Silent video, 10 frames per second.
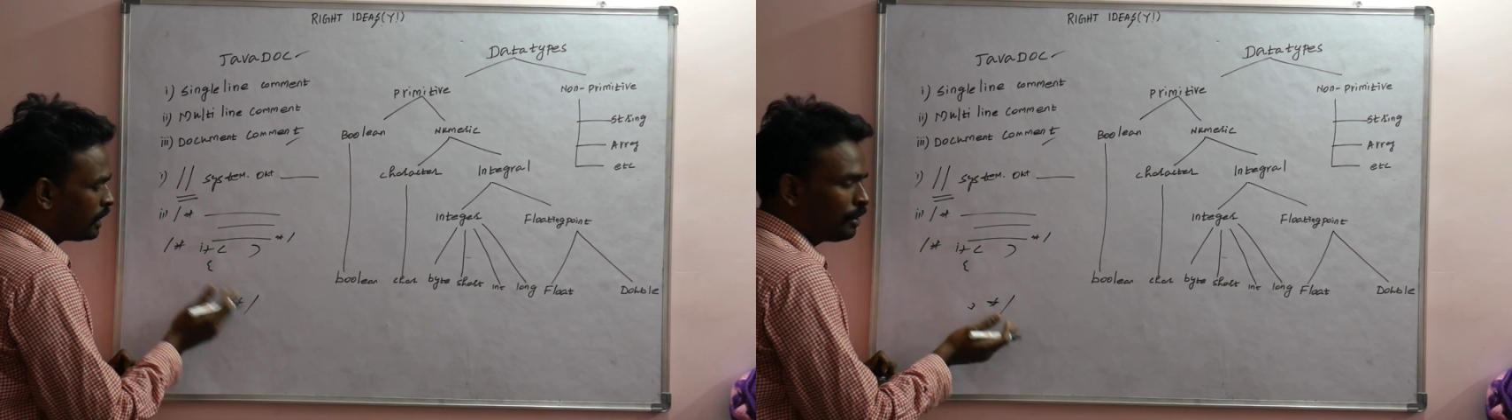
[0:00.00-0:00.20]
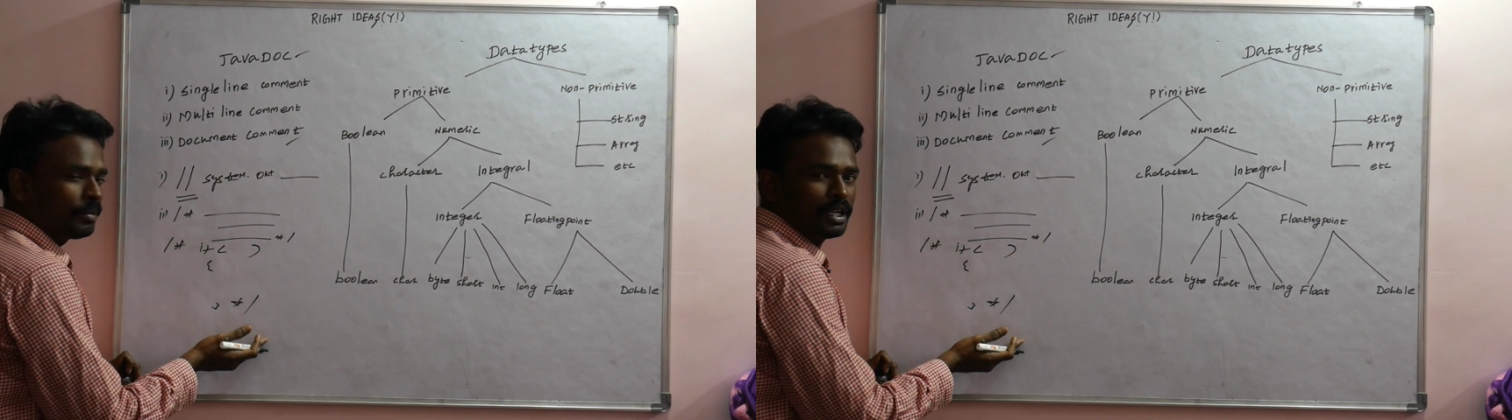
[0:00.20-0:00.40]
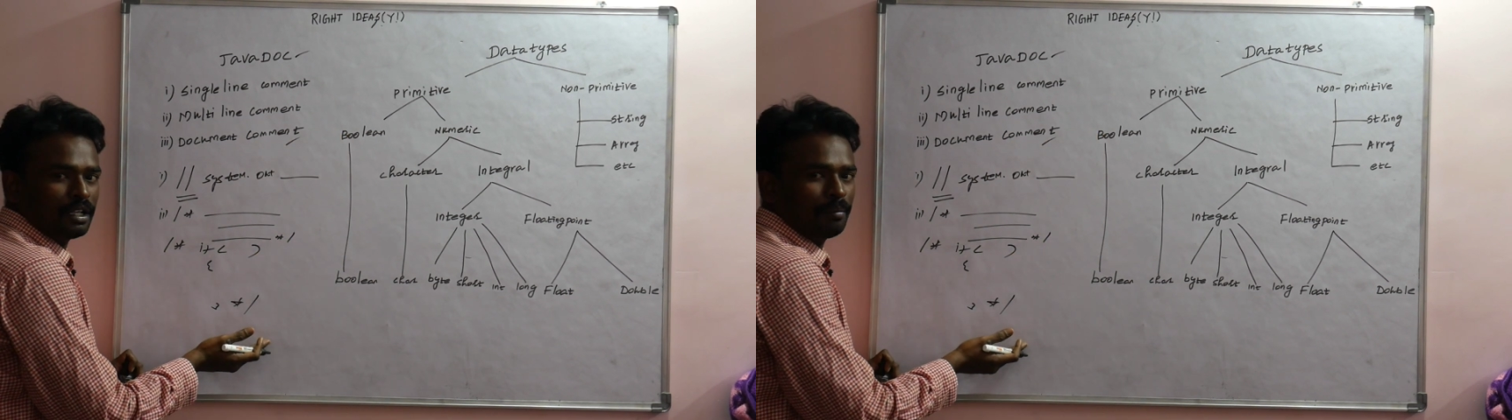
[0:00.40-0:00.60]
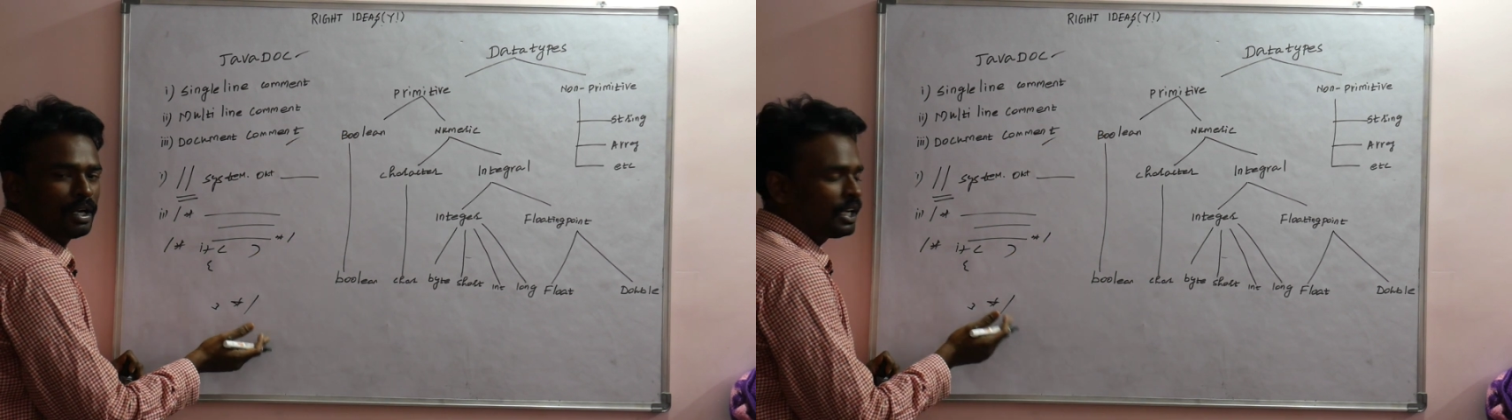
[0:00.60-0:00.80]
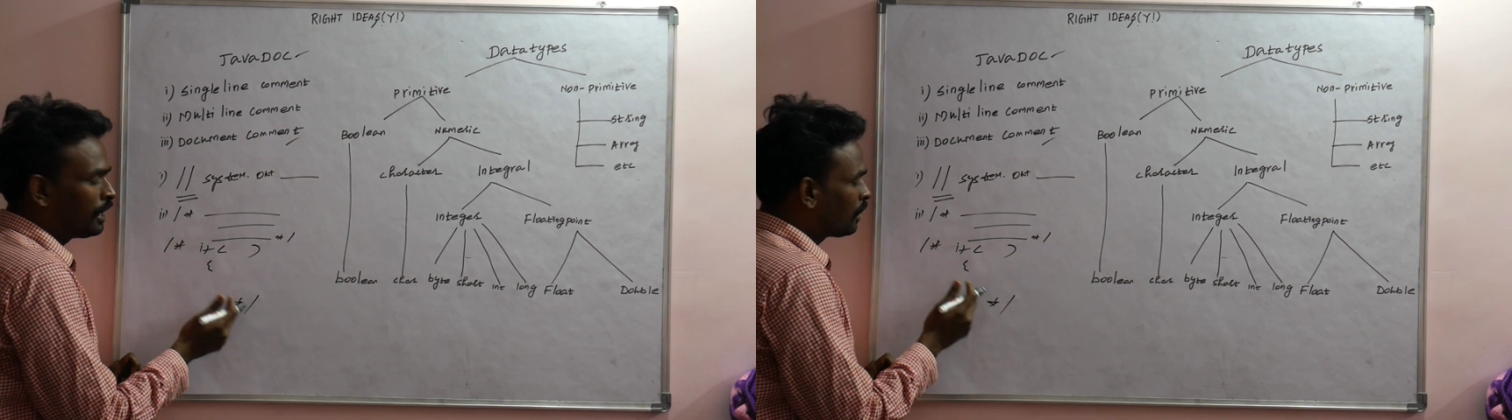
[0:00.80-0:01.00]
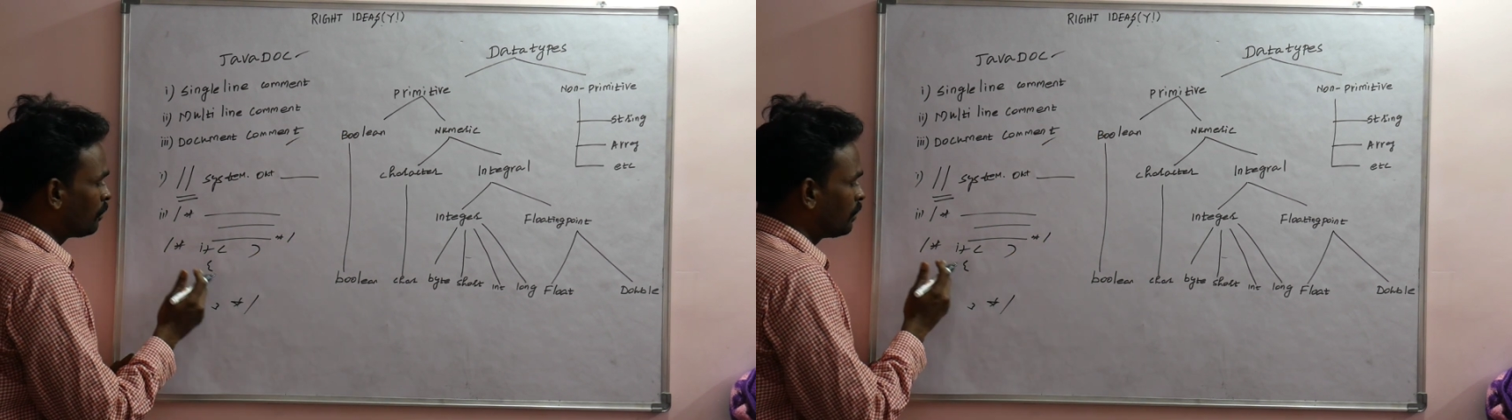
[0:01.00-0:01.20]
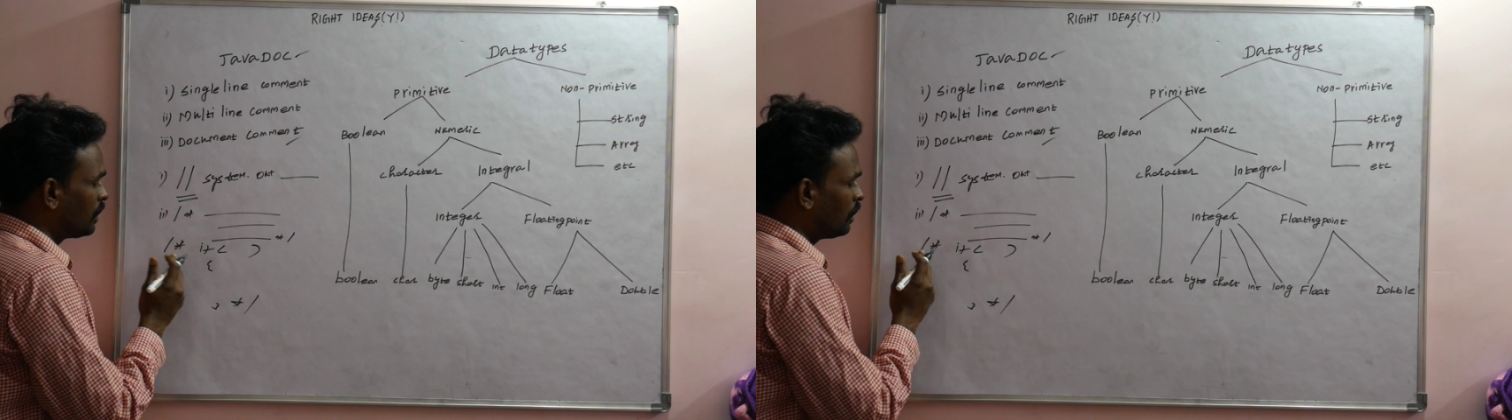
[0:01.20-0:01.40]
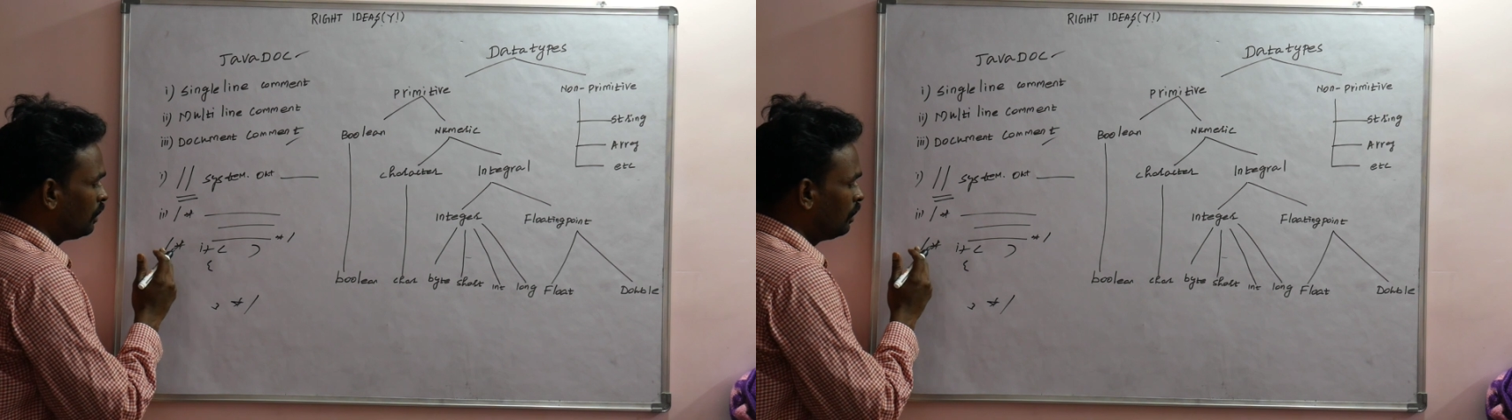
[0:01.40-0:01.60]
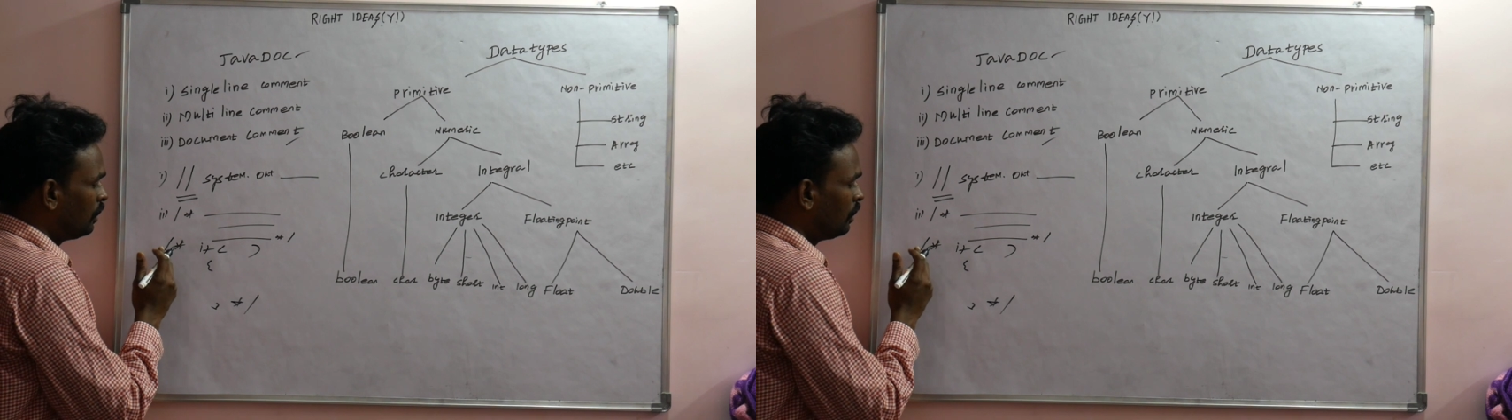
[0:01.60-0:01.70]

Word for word: இதே மாதிரி தான் மல்டிலைன் கமெண்ட் மாதிரி தான்